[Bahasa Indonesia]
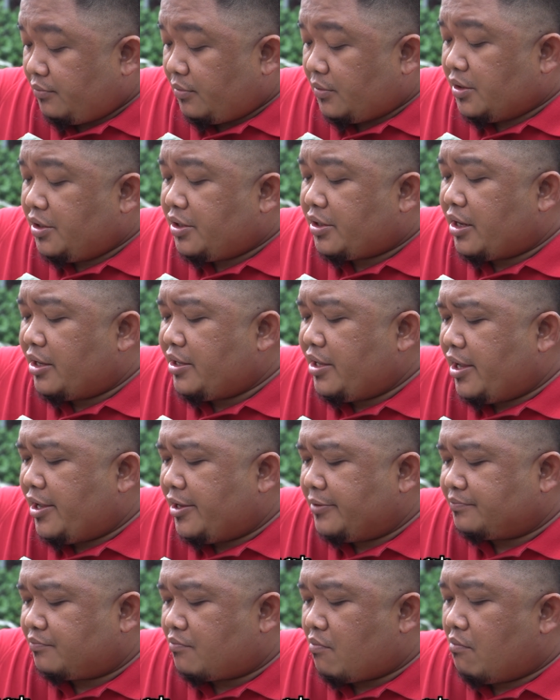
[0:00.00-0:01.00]

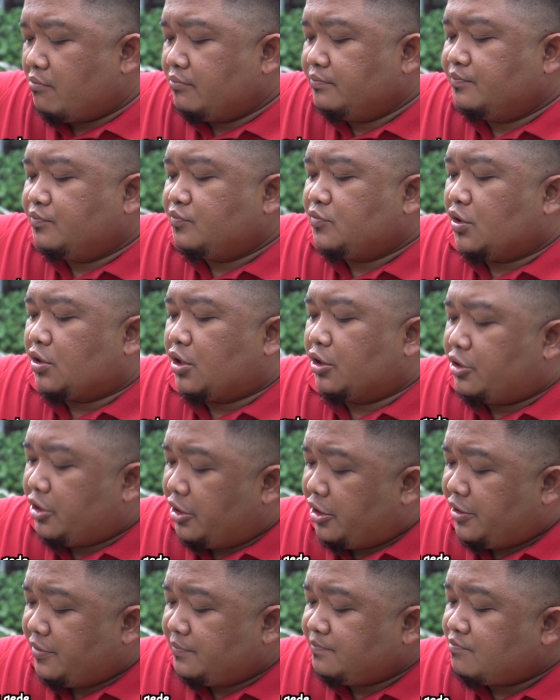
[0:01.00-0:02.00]
Iganya
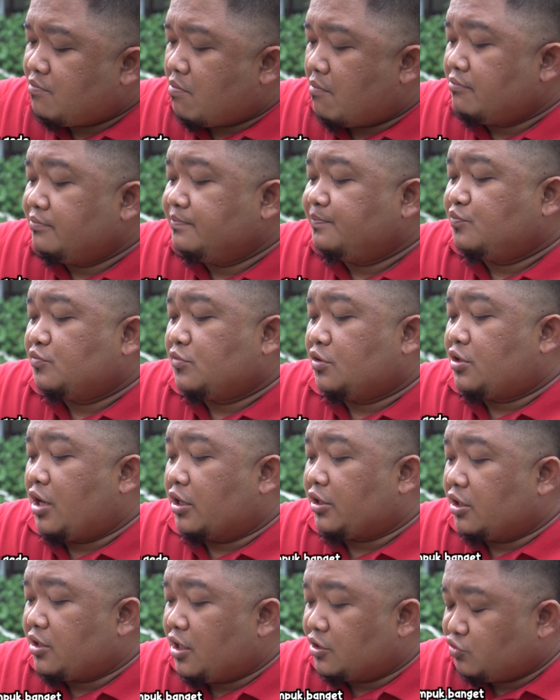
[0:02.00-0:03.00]
gede
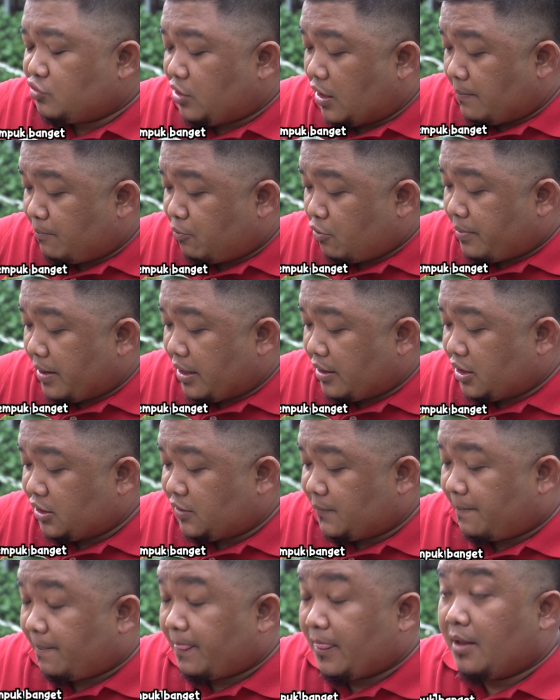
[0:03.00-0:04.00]
dagingnya sudah empuk banget
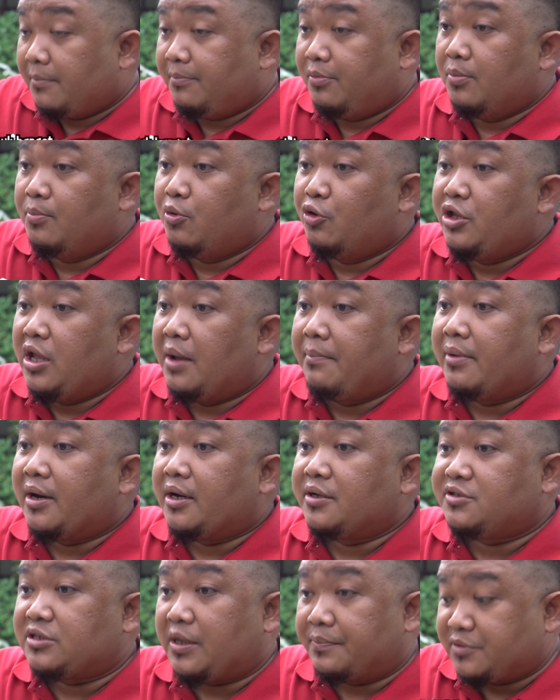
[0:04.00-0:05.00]
bumbunya
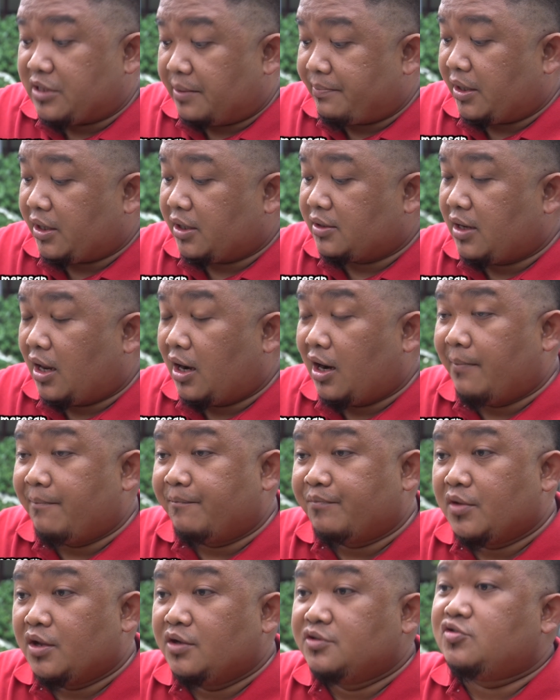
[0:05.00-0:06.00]
meresap sampai ke dalam
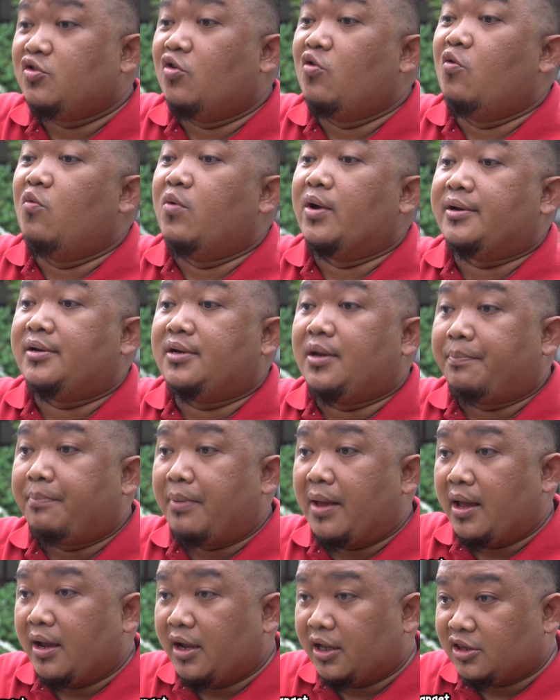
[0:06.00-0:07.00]
so wedep
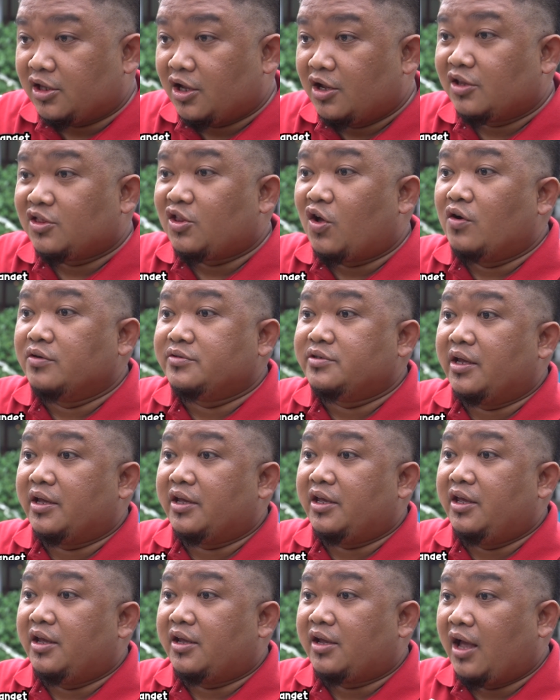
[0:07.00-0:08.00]
banget tongseng
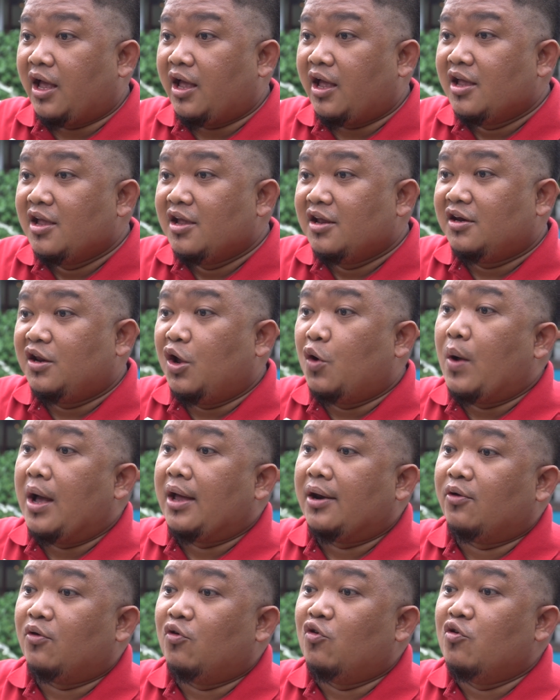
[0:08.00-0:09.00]
iga di warung